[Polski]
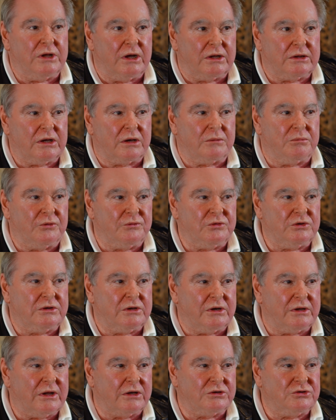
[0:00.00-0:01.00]
tak, bo w
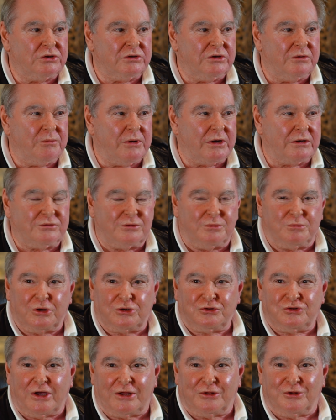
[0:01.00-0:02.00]
internacie nie bardzo mi
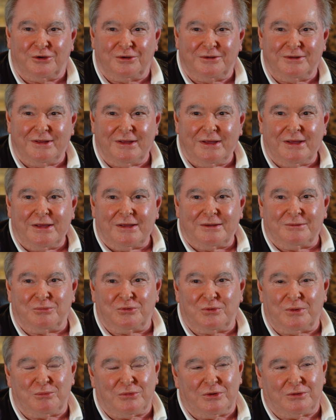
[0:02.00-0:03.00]
chciano.
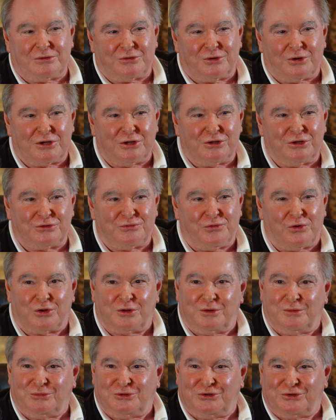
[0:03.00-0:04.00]
Byłem trochę
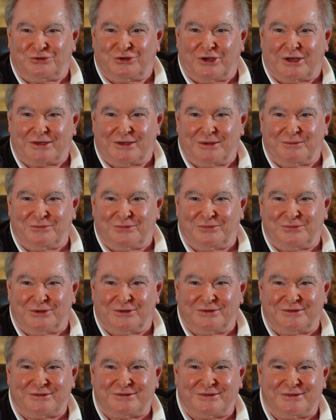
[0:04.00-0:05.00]
niesfornym dzieciakiem,
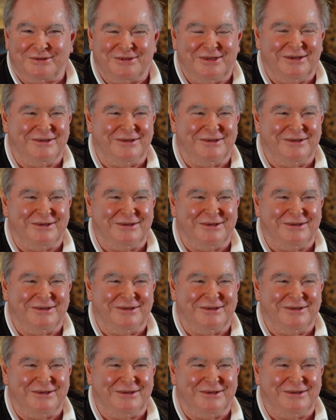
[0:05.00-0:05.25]
więc